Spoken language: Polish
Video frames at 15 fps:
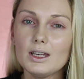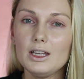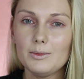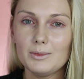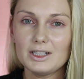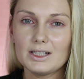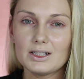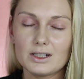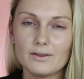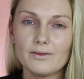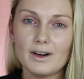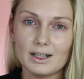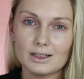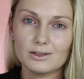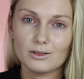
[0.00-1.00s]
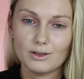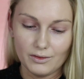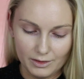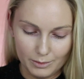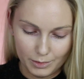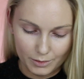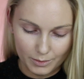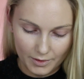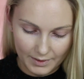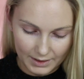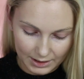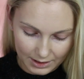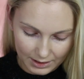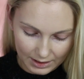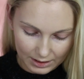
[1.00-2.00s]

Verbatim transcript: i myślę, że warto go wypróbować.